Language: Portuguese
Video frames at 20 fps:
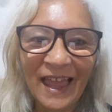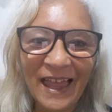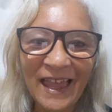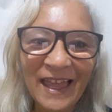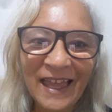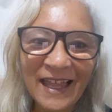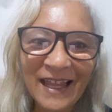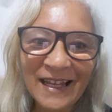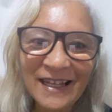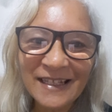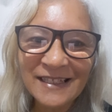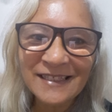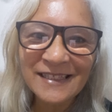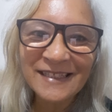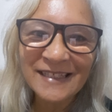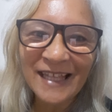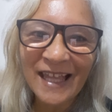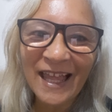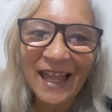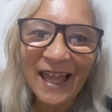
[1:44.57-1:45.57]

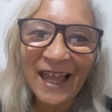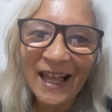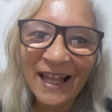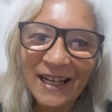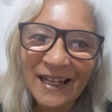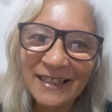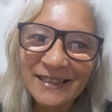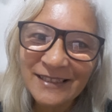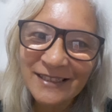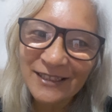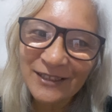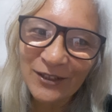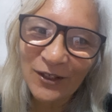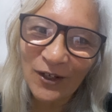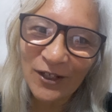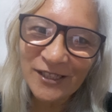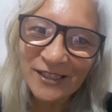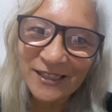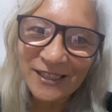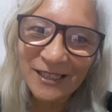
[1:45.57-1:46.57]
eles, elas e
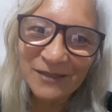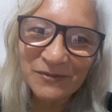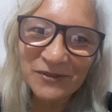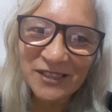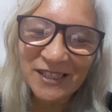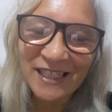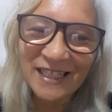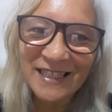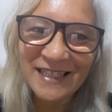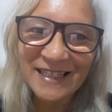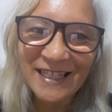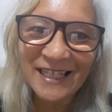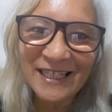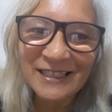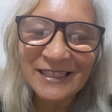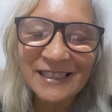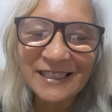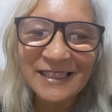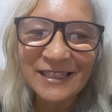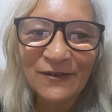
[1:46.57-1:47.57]
nós temos
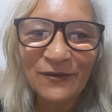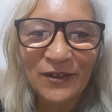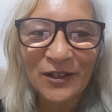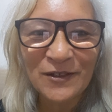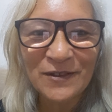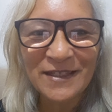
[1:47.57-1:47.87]
desejo de ver